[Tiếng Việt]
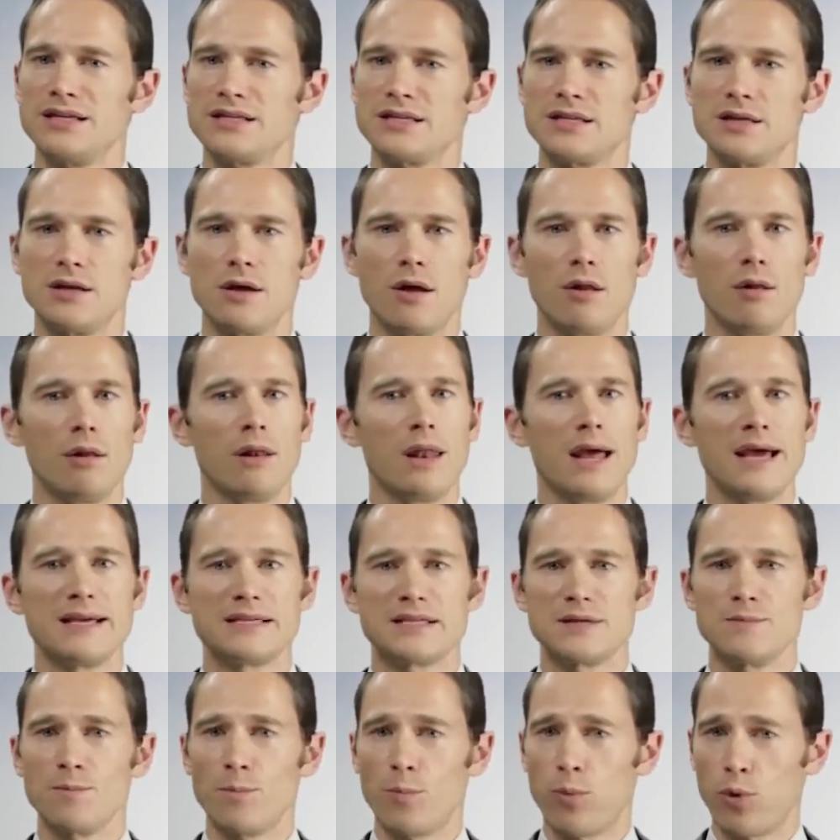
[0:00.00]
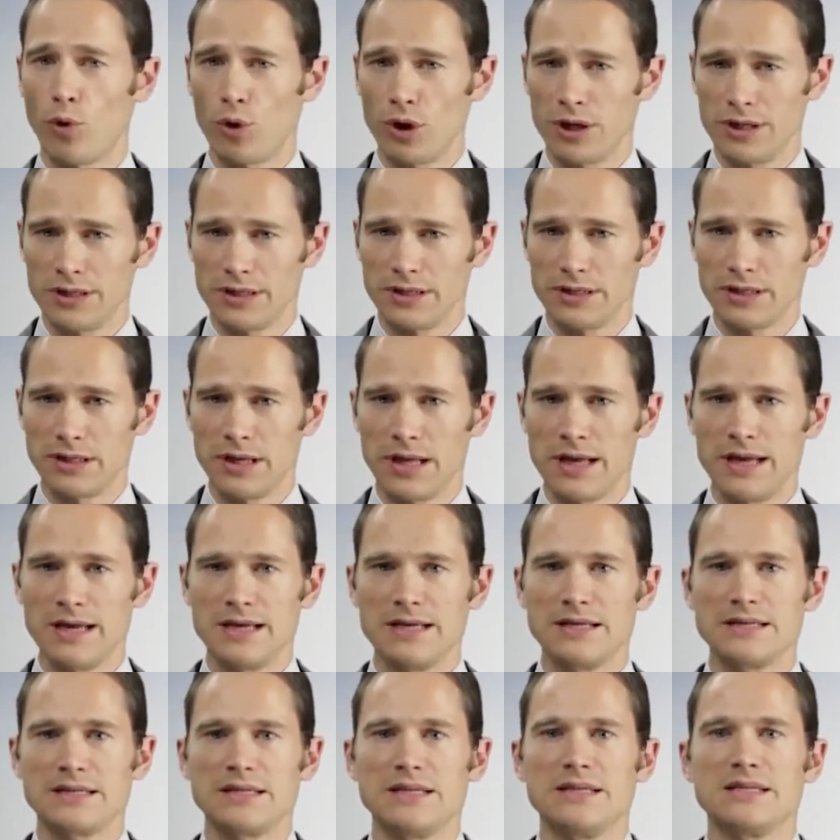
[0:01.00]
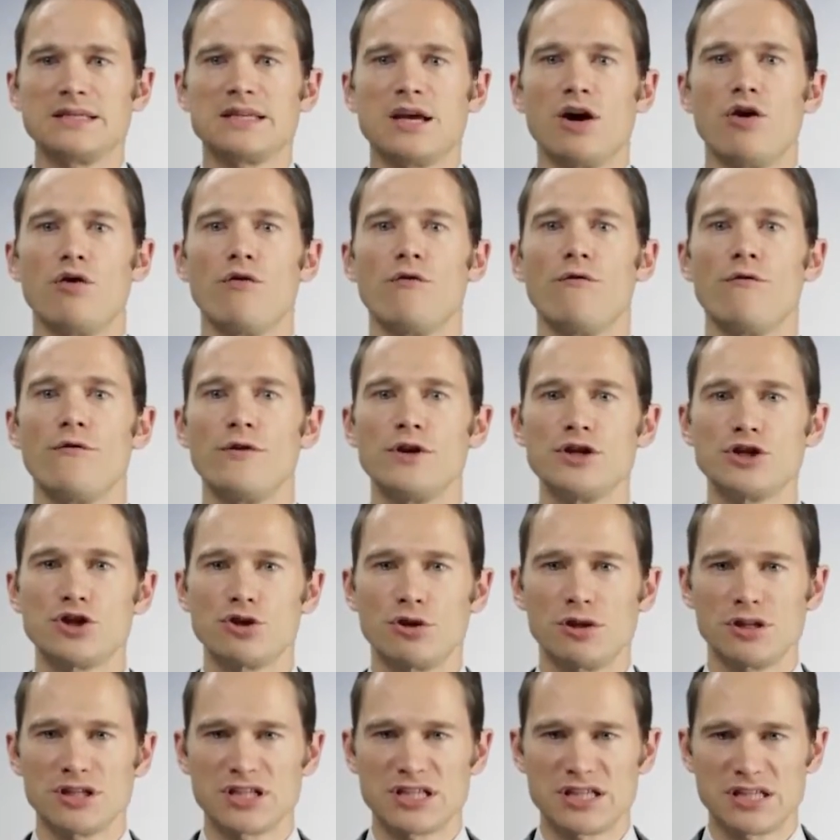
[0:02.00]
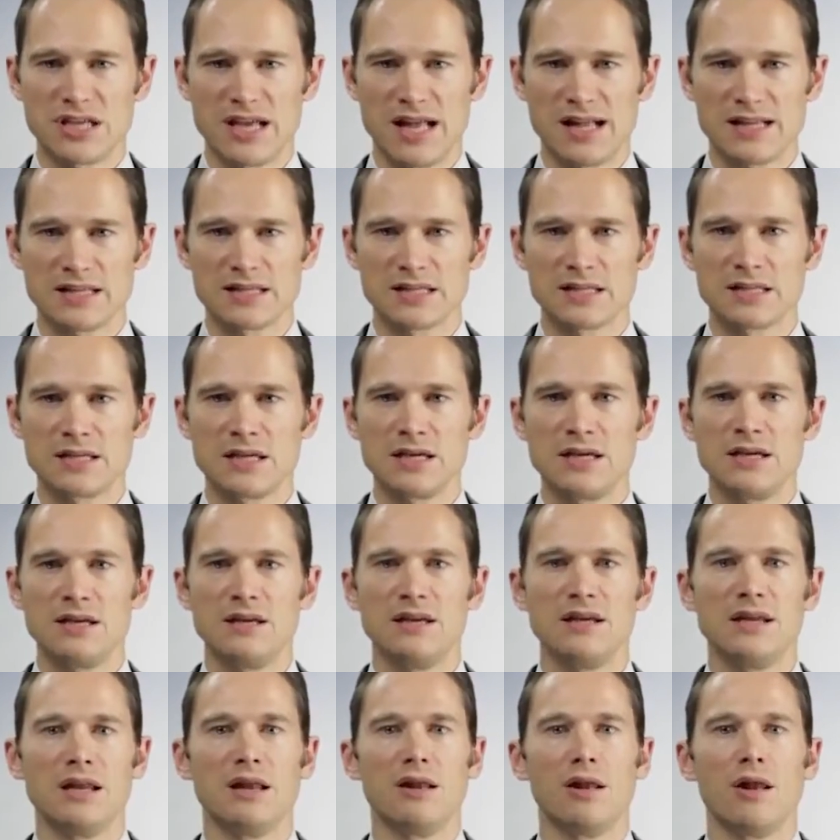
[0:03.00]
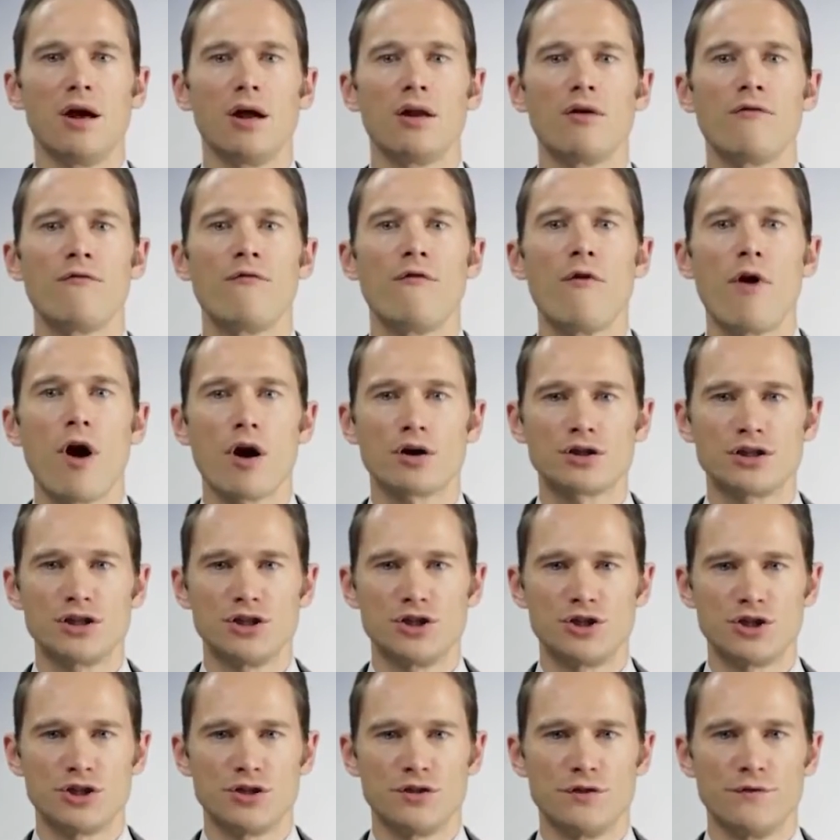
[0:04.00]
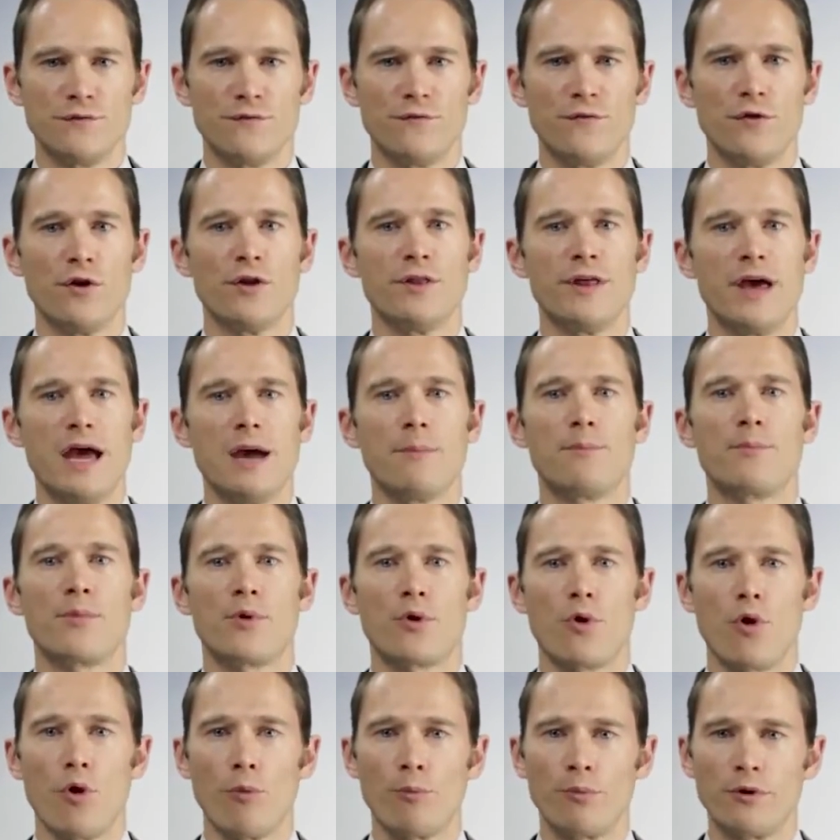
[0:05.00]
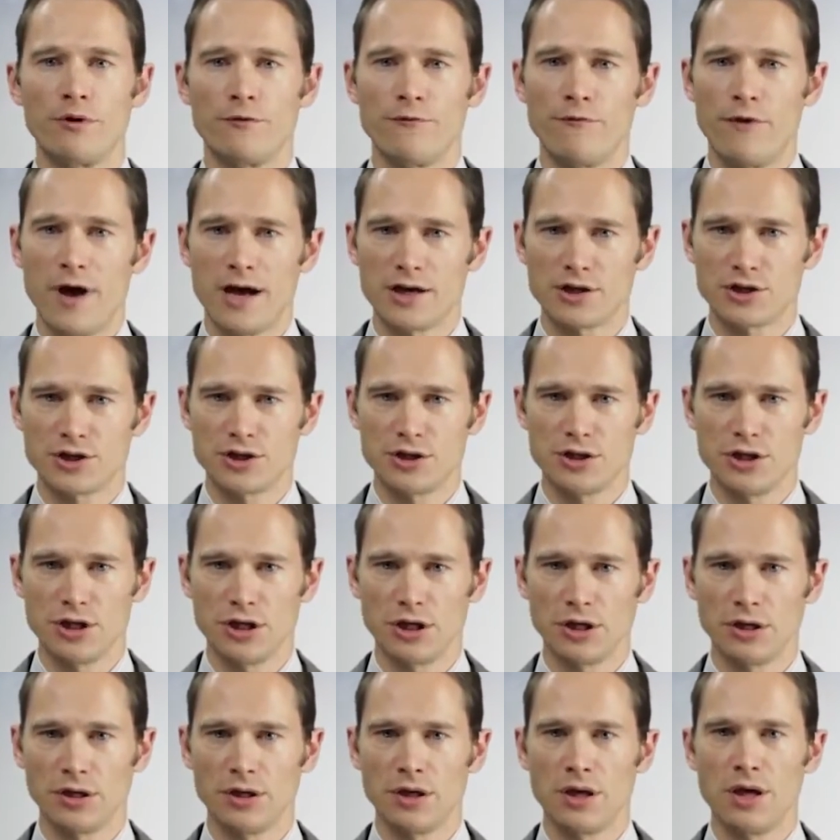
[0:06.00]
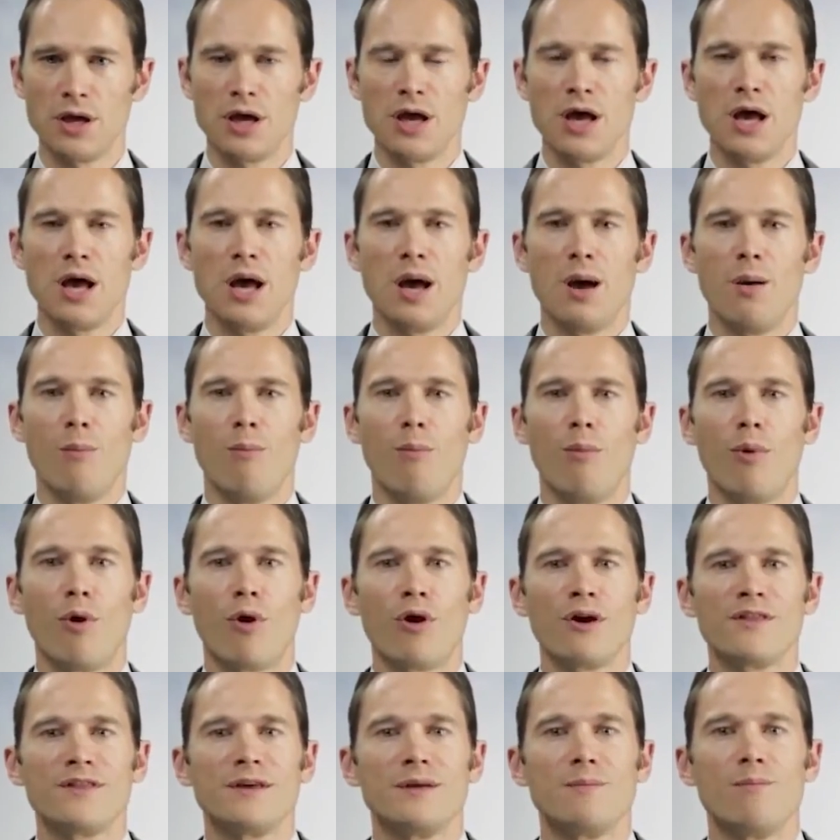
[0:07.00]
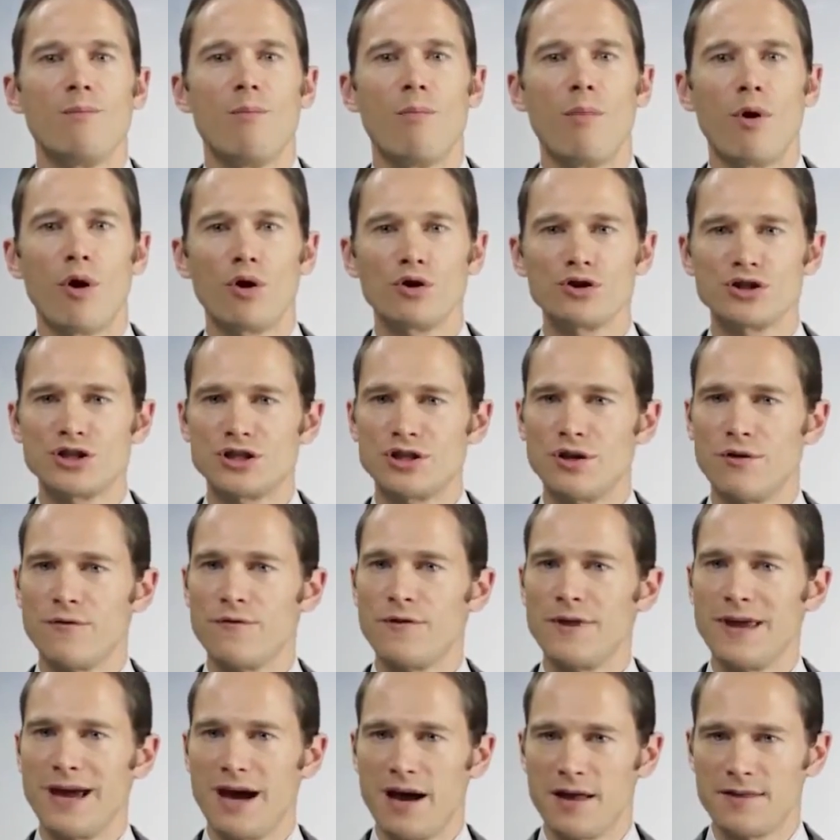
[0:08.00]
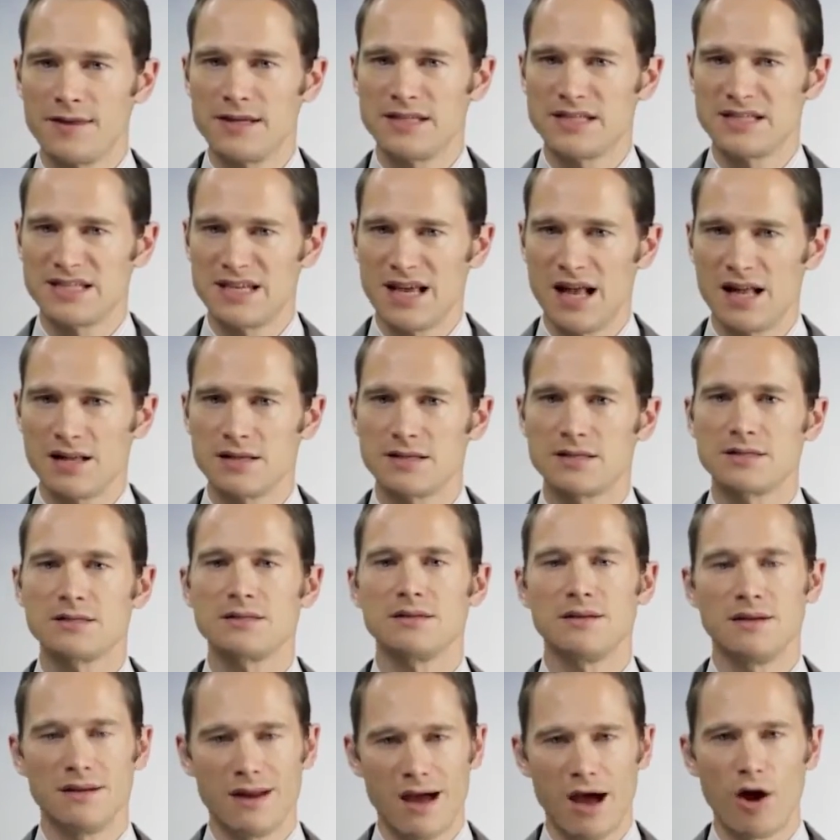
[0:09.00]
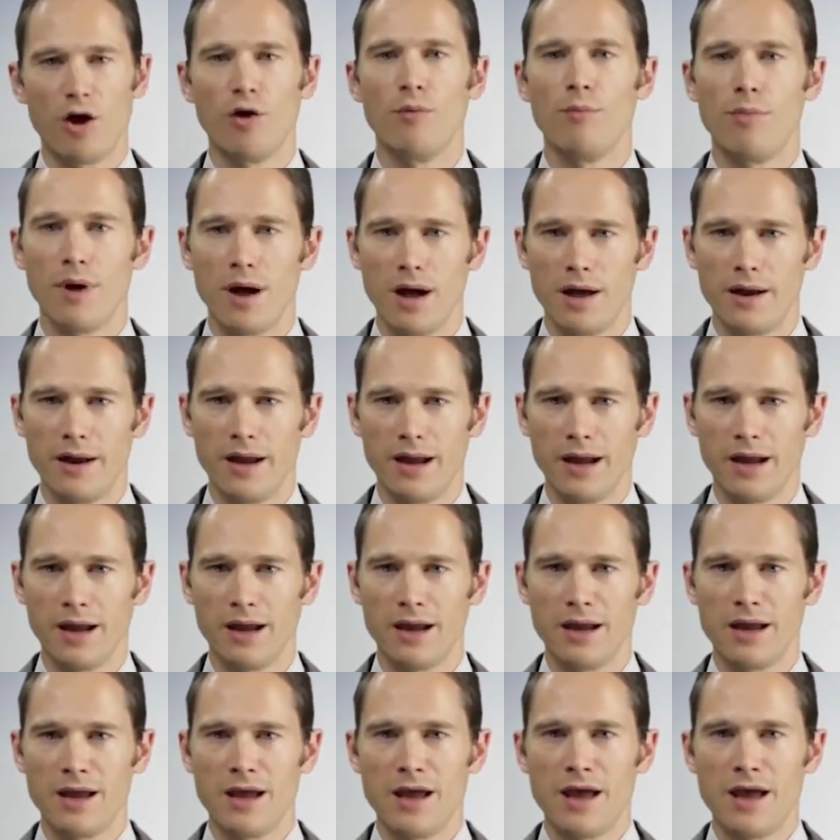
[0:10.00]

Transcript: cũng không kém phần quan trọng bởi vì các tế bào thị giác cần số lượng lớn oxy để có thể hoạt động bình thường. Lượng oxy cần thiết này nhiều hơn so với phần lớn các tế bào khác của cơ thể